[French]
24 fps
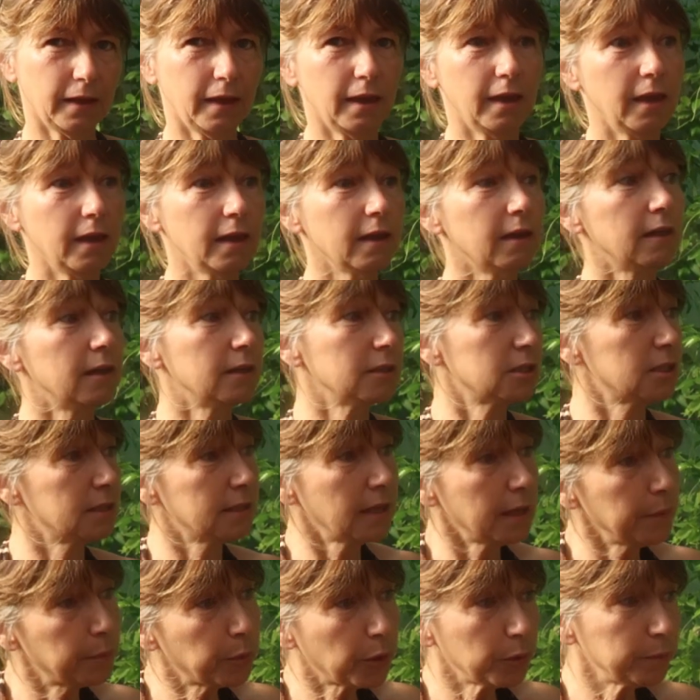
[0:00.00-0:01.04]
Et euh,
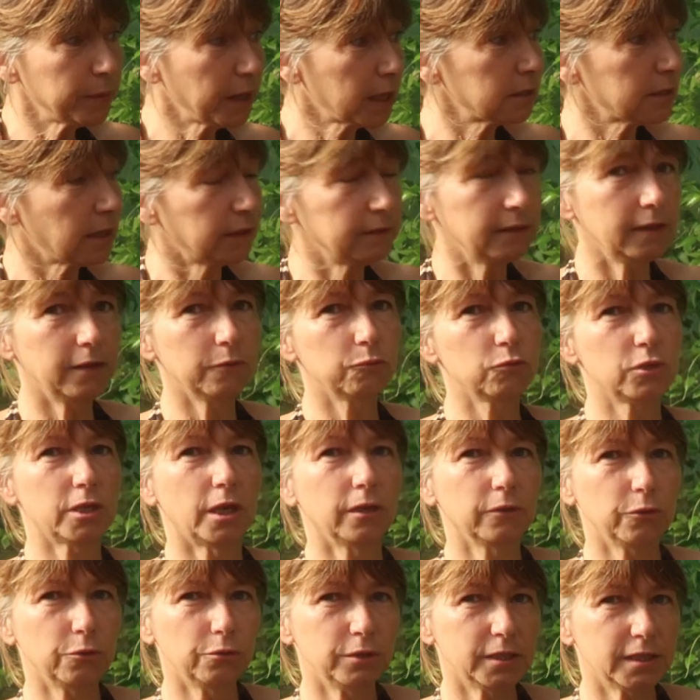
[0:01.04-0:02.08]
c'était les premières années où
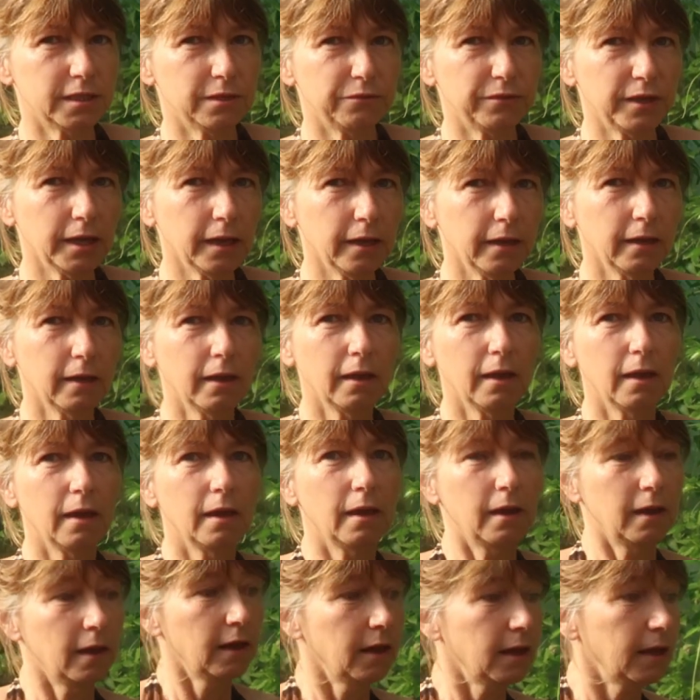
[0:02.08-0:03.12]
j'en cultivais.
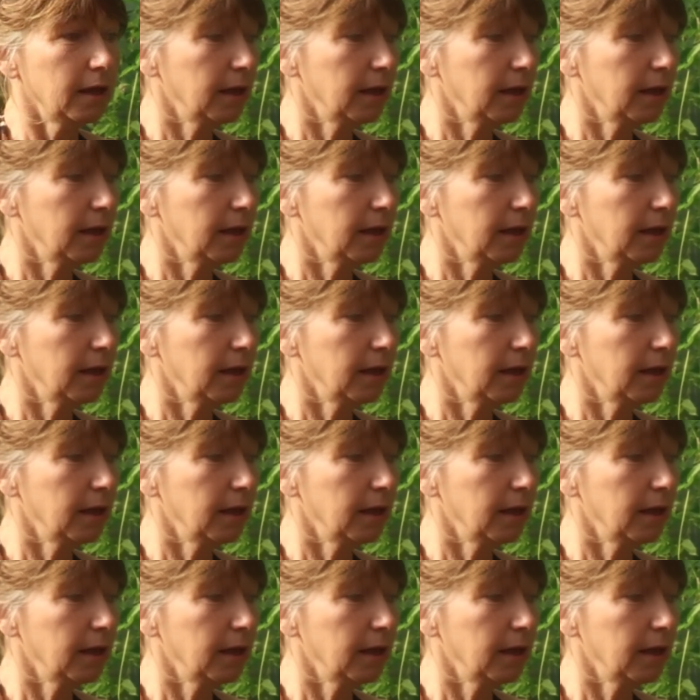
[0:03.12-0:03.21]
Mhm.